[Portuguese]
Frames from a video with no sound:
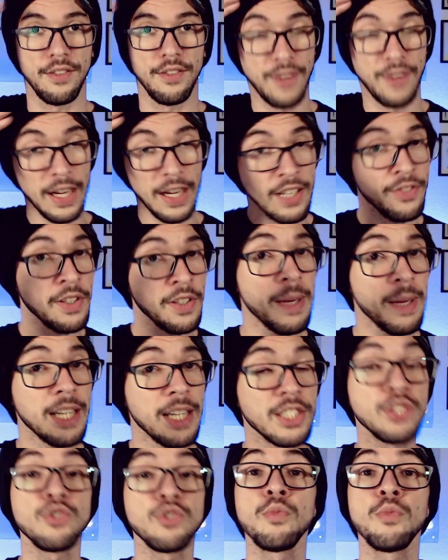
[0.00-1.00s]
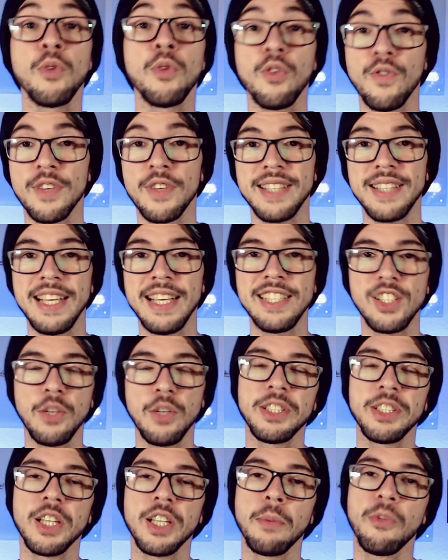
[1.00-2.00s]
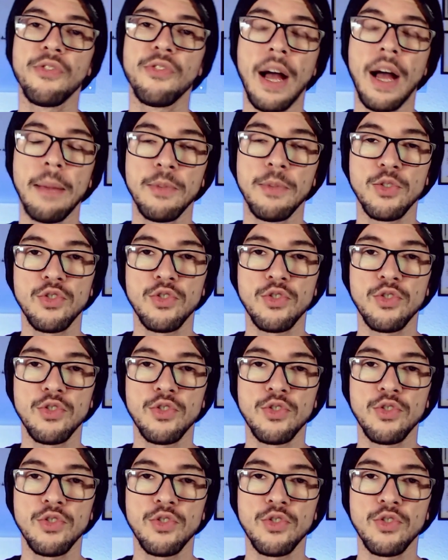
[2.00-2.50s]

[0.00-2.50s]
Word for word: Fala enfermagem, tudo bom com vocês? Eu me chamo Fábio,